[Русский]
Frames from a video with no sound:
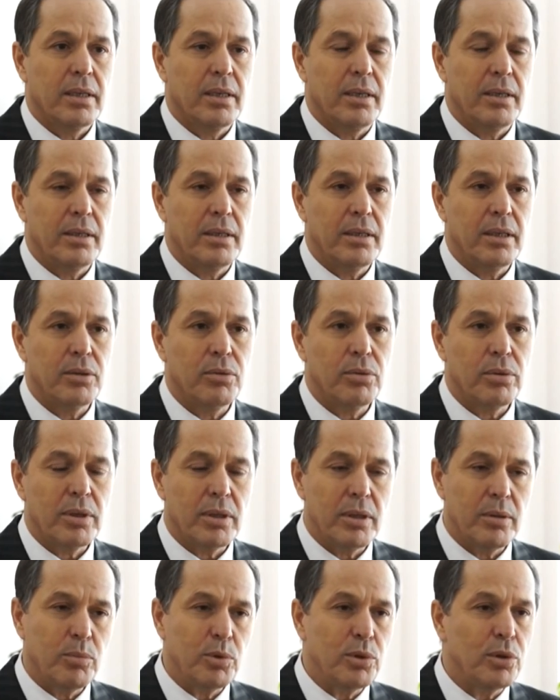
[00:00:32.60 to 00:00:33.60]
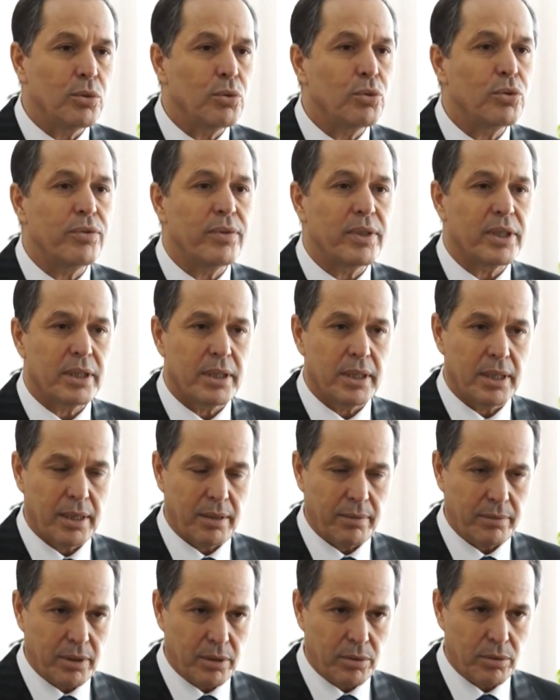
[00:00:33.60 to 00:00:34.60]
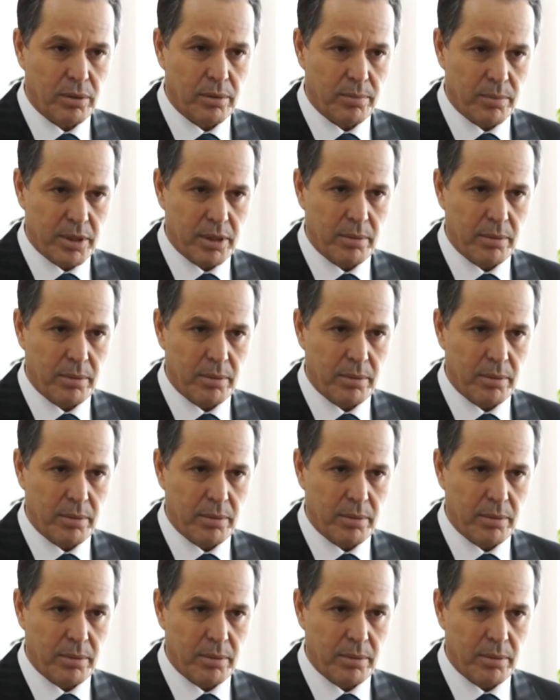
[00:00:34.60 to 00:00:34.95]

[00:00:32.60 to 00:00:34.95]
Кандидатура не будет утверждена в Народном